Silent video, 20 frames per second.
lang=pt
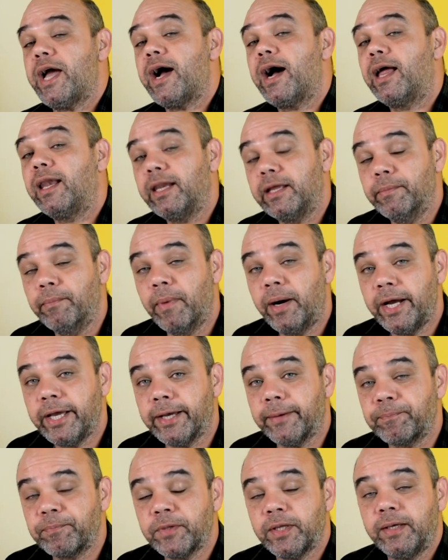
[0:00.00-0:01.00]
a
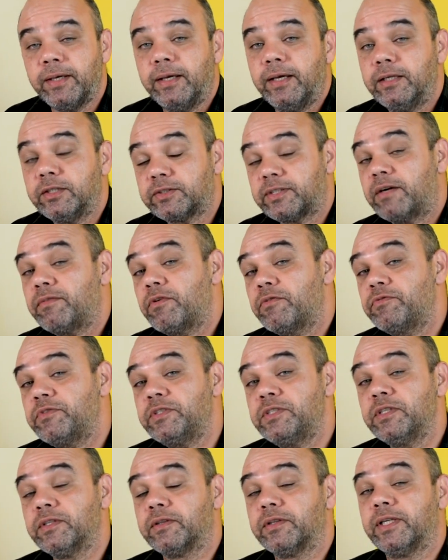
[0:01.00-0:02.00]
Alemanha, ele estava
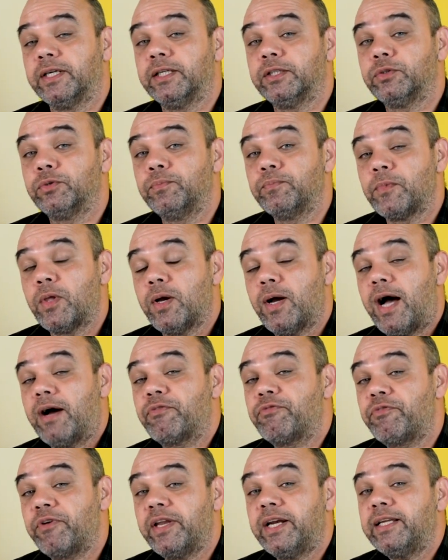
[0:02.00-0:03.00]
visitando
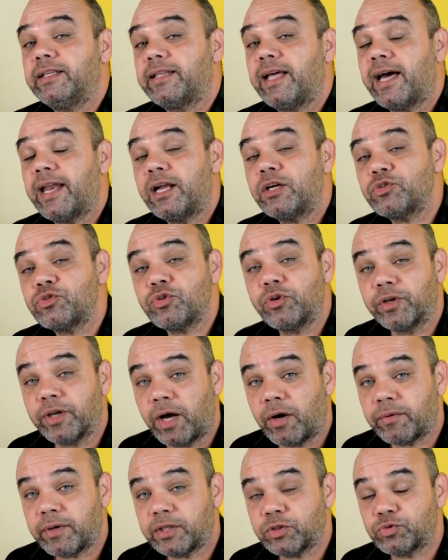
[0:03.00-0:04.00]
a feira
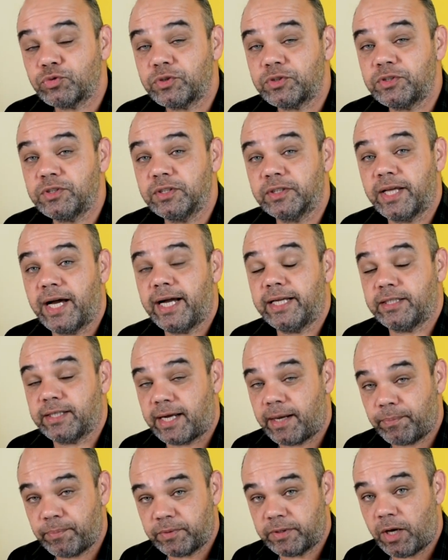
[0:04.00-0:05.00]
internacional na sua cidade, a
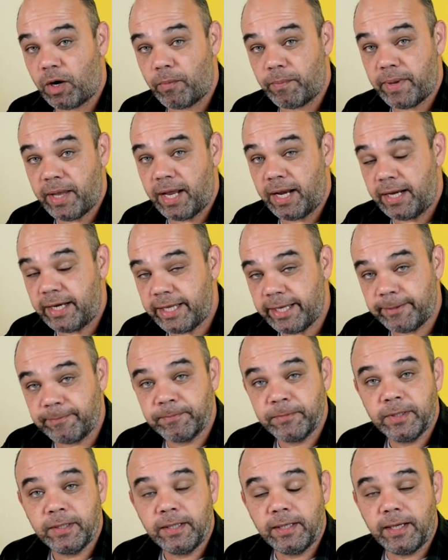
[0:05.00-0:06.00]
capital Berlim.
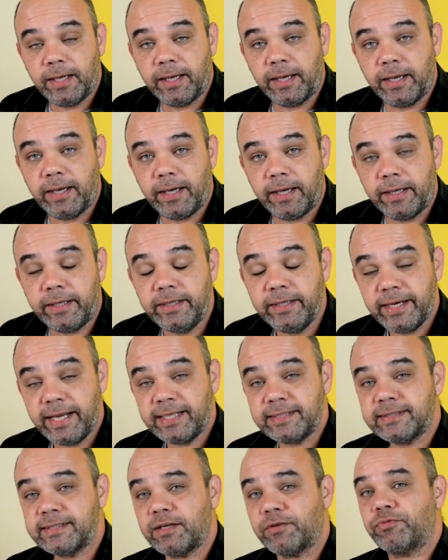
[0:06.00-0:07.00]
É, e
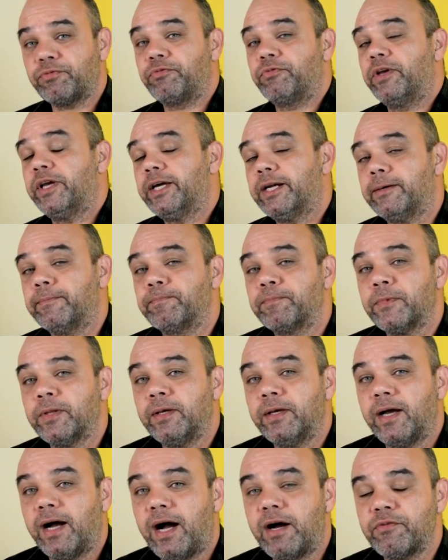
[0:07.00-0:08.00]
nessa feira
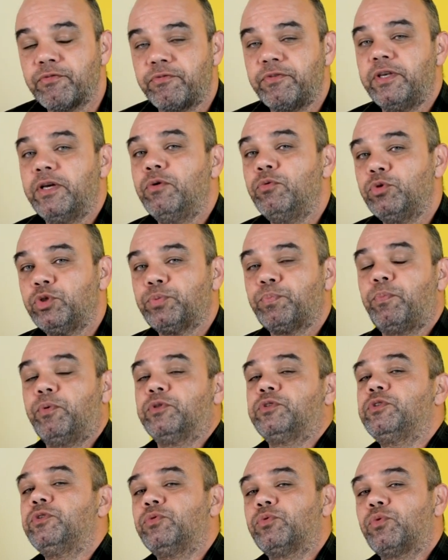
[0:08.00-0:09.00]
havia um
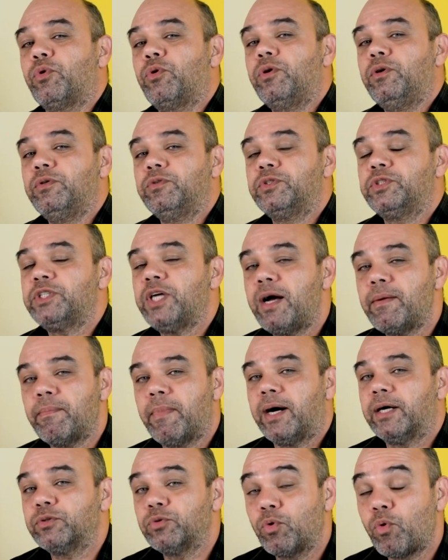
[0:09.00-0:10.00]
expositor
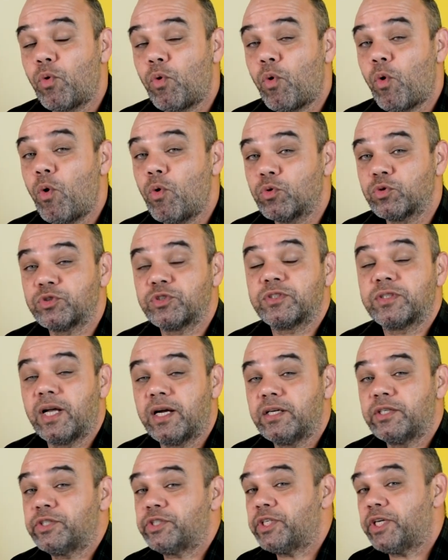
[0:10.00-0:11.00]
chamado
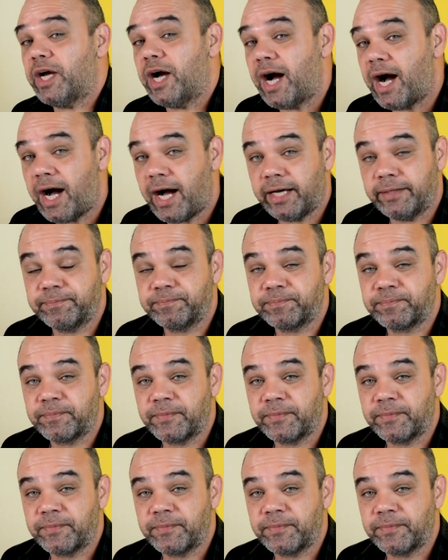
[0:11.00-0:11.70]
Constant Girard